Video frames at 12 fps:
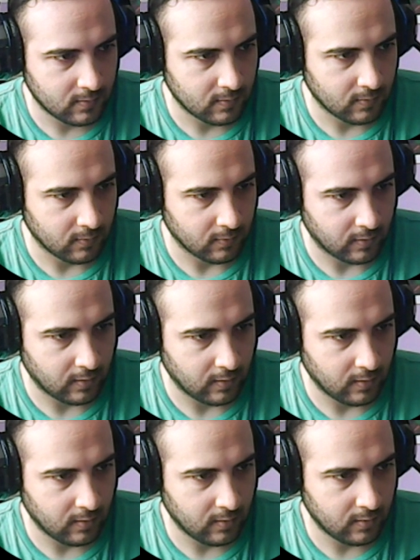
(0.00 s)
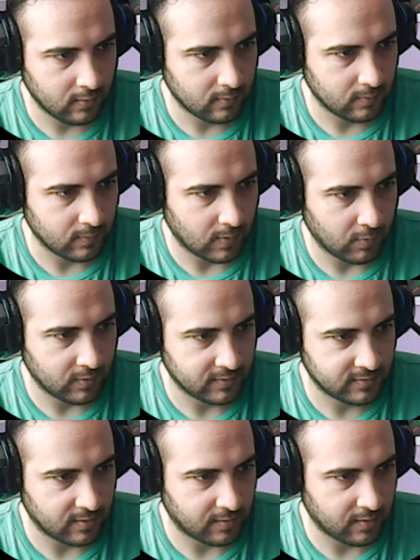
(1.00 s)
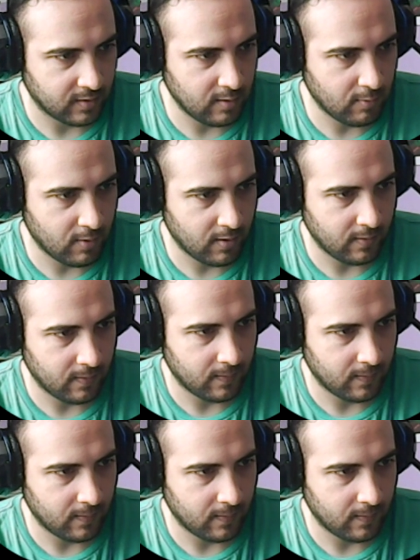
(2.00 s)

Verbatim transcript: Ok, vamos hacia arriba.